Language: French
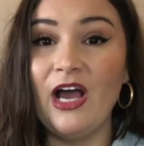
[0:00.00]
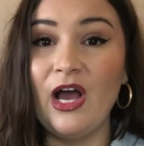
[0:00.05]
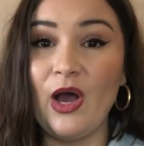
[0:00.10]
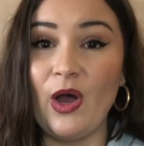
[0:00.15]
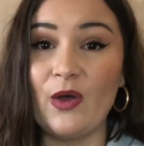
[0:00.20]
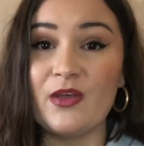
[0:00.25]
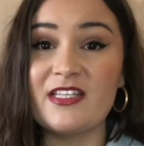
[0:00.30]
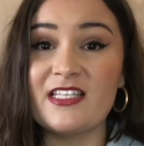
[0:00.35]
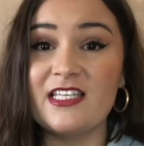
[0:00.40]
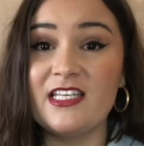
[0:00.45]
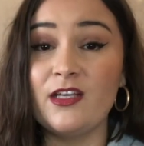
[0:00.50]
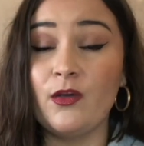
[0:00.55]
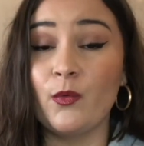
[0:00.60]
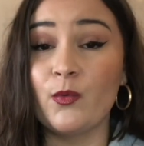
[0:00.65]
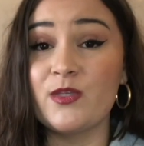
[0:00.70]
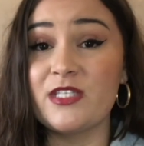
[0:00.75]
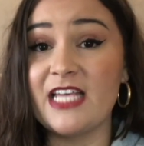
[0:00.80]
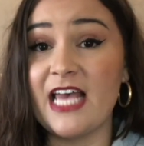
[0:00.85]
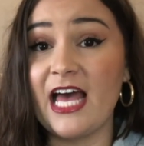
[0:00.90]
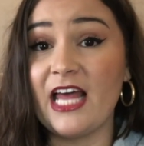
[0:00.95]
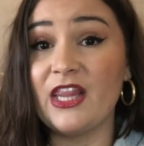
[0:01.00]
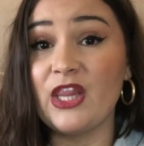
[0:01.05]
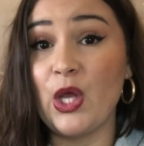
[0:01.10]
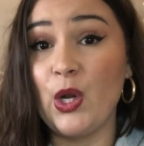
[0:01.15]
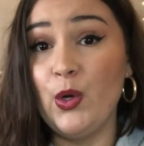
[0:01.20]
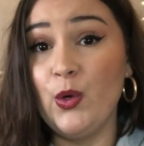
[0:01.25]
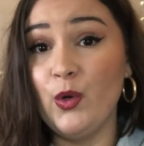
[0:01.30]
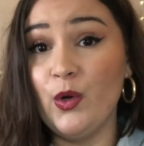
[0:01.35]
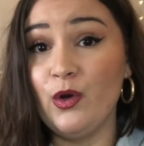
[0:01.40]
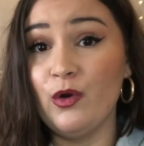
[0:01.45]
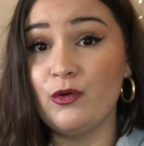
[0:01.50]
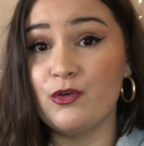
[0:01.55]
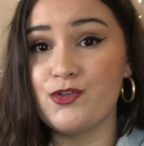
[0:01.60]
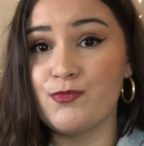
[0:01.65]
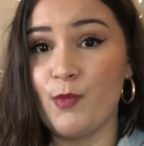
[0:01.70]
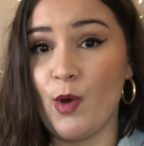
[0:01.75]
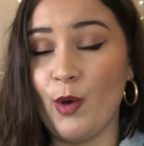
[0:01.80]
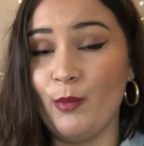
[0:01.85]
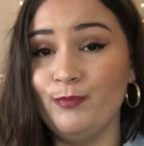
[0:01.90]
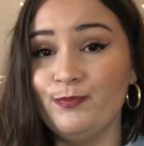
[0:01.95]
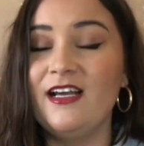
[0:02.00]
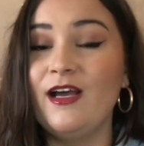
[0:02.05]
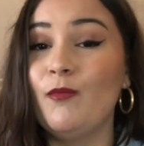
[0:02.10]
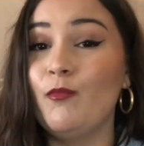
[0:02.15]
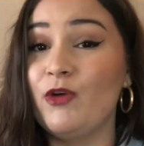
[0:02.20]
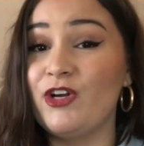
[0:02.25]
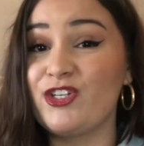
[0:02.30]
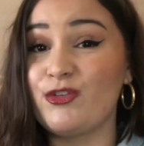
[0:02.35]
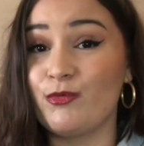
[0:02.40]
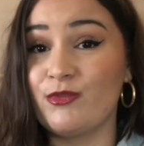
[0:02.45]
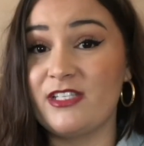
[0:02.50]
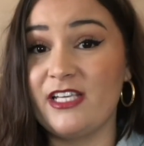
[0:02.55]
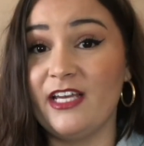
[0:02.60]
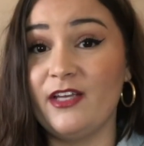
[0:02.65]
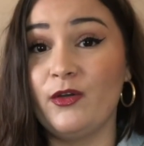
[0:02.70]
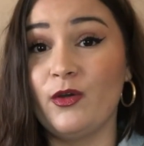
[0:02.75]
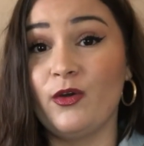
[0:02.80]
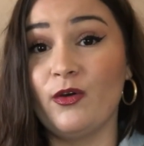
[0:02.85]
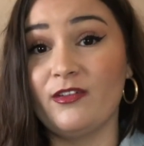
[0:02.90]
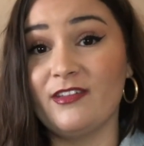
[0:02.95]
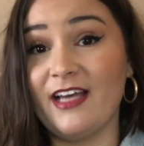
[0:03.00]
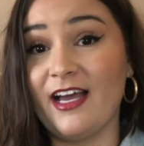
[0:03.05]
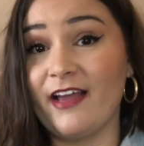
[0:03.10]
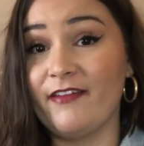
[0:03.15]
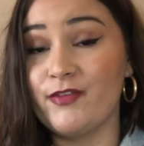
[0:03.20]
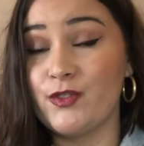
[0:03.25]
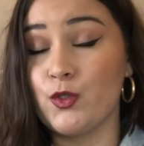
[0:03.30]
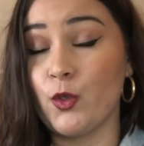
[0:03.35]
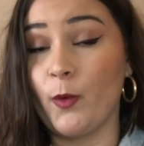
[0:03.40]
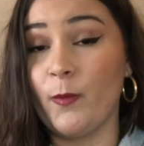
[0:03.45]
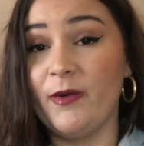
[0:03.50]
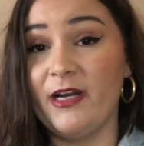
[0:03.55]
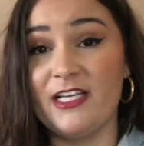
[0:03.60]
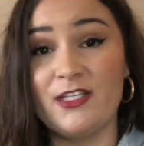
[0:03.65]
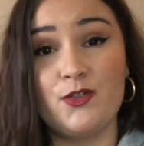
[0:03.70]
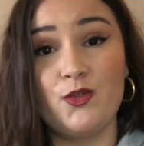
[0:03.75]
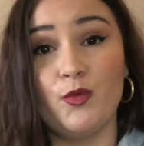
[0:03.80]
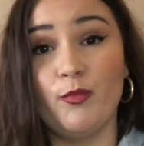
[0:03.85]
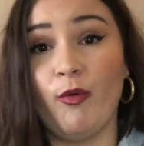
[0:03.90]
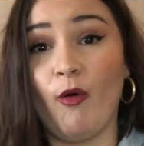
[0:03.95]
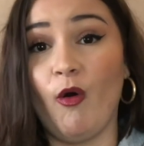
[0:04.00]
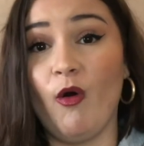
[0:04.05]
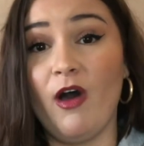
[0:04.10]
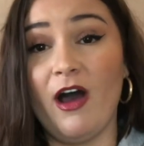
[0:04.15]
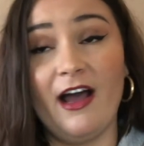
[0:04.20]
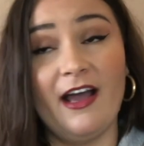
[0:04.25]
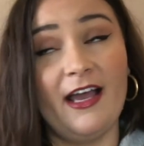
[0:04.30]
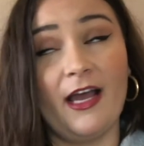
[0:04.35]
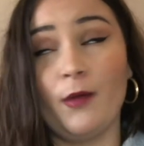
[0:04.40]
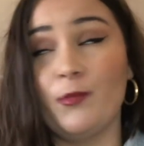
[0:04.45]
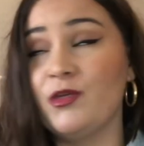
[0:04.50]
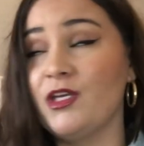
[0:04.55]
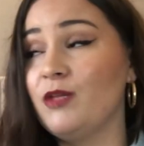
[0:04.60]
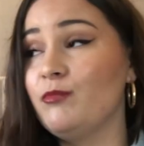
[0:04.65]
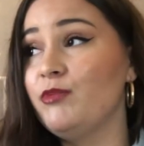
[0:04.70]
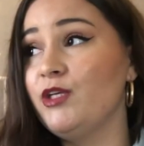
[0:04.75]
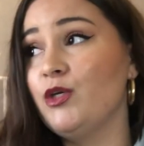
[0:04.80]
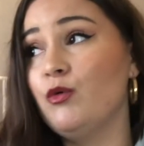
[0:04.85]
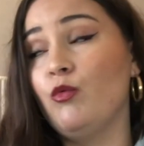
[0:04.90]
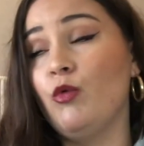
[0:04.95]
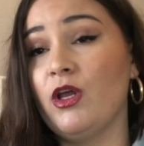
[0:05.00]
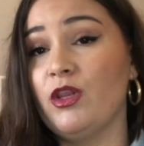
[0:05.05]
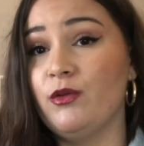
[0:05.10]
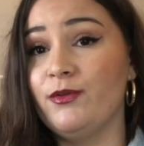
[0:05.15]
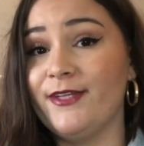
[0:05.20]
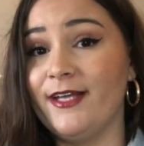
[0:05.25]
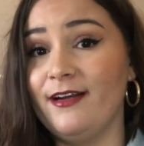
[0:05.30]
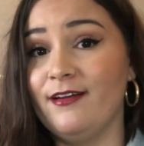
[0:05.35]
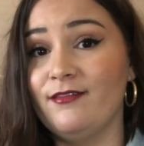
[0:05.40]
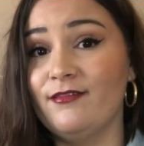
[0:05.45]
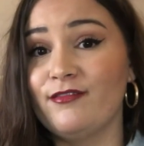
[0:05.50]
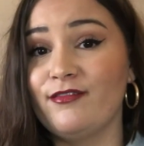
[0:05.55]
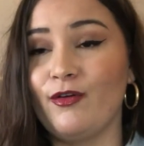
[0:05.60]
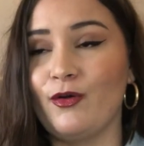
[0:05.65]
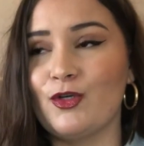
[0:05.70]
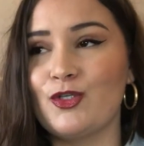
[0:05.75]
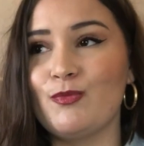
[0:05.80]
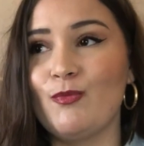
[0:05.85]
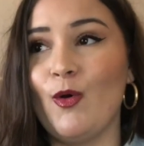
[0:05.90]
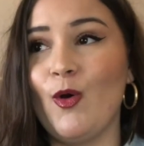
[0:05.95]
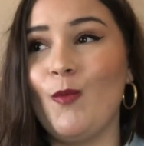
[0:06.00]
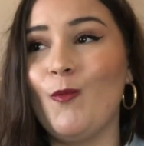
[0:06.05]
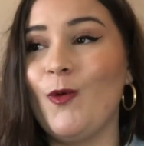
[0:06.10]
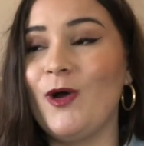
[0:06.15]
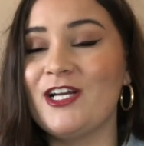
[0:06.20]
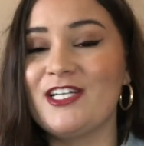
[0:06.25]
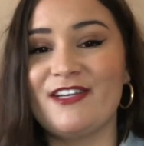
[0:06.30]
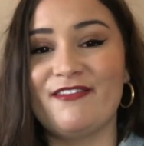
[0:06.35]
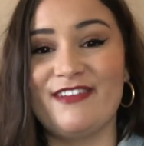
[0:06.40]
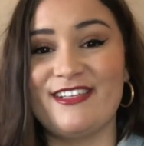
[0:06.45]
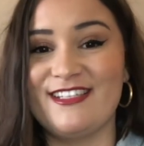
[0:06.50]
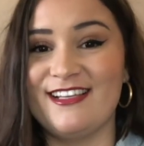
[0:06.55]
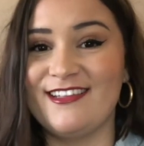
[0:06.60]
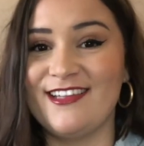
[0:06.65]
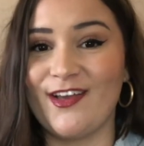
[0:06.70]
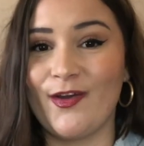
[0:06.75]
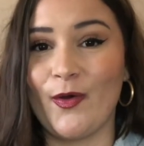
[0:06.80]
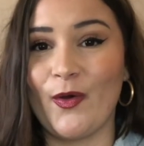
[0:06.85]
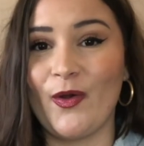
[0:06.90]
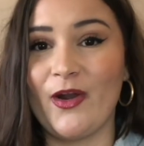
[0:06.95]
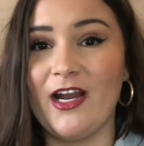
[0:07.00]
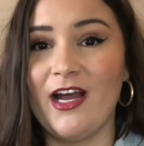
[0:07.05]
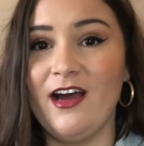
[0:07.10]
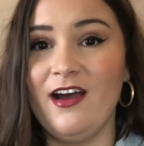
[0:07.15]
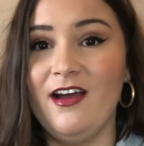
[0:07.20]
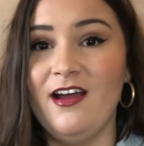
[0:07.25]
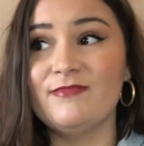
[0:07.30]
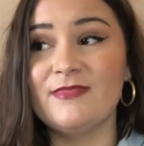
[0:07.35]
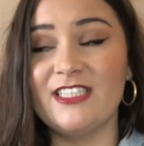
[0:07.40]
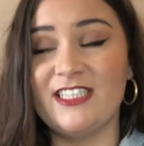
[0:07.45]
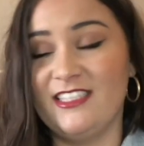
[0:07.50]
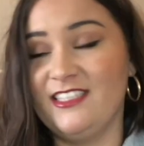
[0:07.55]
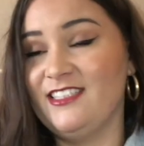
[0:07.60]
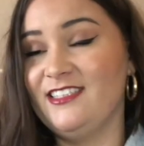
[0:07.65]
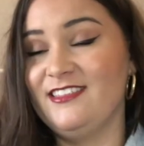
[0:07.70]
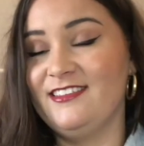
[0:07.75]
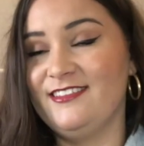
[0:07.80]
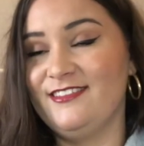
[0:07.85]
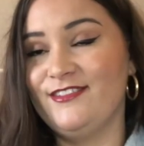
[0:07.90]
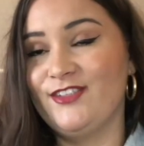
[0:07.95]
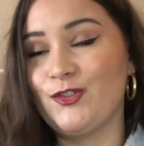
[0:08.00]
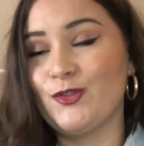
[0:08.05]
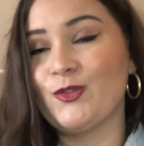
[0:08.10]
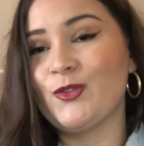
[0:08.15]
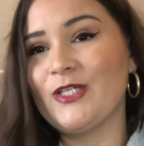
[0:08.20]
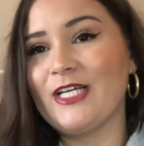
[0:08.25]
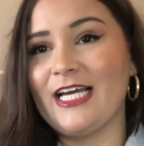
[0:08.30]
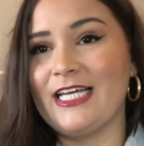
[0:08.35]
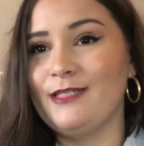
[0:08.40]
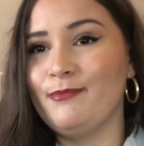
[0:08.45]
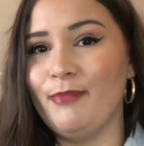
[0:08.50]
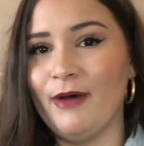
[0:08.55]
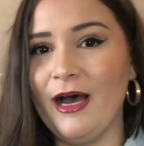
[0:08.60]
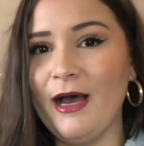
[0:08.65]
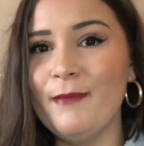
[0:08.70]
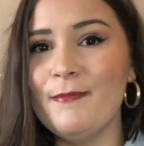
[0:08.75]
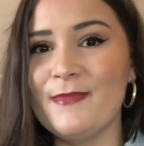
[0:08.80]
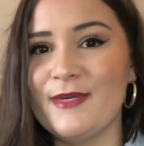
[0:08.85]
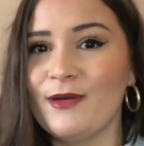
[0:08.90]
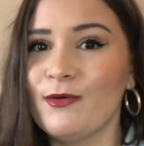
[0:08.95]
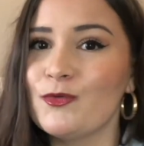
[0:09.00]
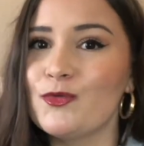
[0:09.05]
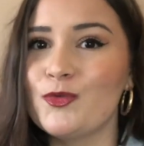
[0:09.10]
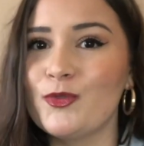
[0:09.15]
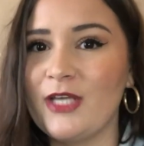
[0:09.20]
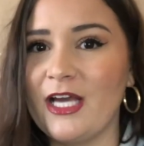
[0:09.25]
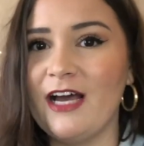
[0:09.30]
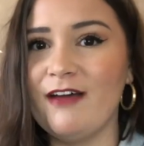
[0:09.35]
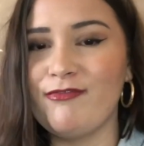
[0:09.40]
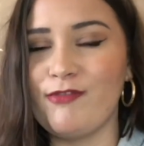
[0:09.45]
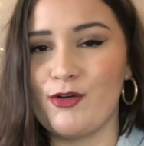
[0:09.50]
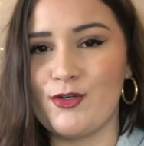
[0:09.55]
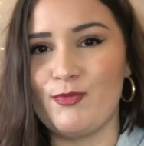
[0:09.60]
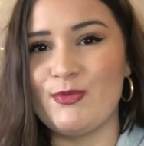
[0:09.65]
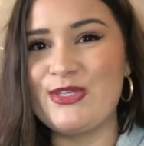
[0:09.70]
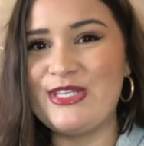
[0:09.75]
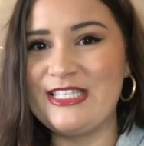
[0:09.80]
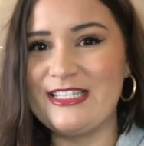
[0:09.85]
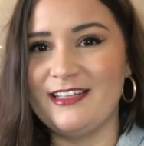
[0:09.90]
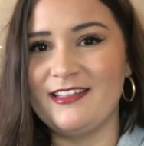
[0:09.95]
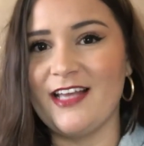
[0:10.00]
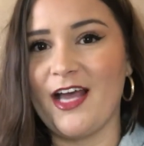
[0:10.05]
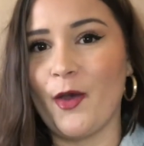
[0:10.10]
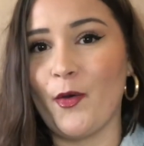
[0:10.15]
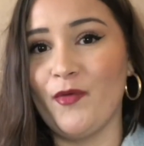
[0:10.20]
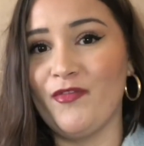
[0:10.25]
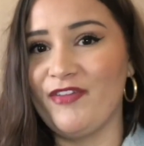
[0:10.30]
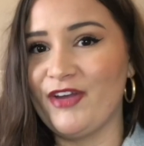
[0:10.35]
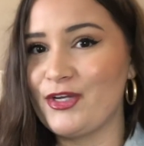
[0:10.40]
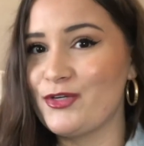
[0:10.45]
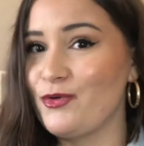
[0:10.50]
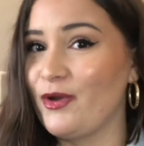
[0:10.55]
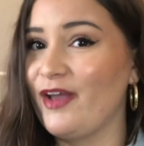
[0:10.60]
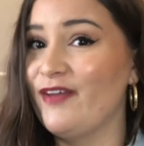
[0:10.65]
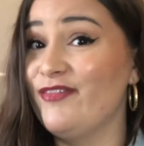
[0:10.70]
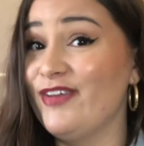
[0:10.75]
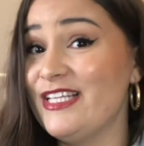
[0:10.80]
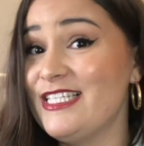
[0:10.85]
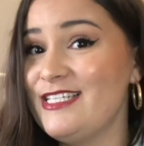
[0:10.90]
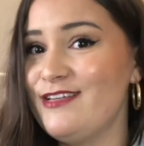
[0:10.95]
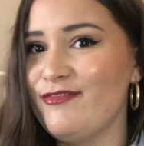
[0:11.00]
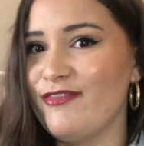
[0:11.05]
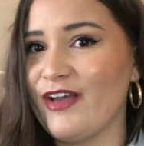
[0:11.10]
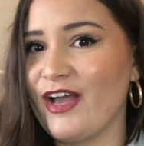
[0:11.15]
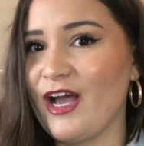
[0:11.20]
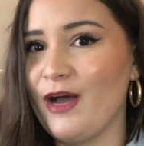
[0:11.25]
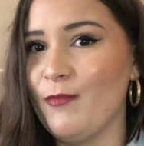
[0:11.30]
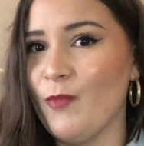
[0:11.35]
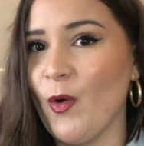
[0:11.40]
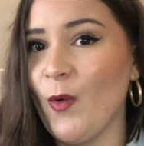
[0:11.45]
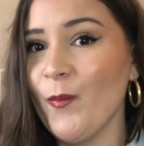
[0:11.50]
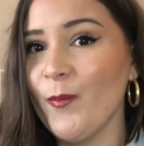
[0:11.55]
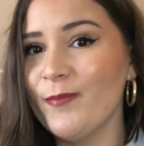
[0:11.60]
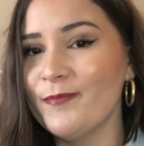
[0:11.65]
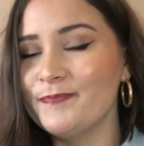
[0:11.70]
En ce qui concerne le logement, moi je conseille que quand tu arrives sur place, tu prends un Airbnb ou un hôtel. Franchement, moi j'ai fait cette erreur-là et je regrette pas, mais en tout cas, franchement, si c'était à refaire, j'aurais fait différemment.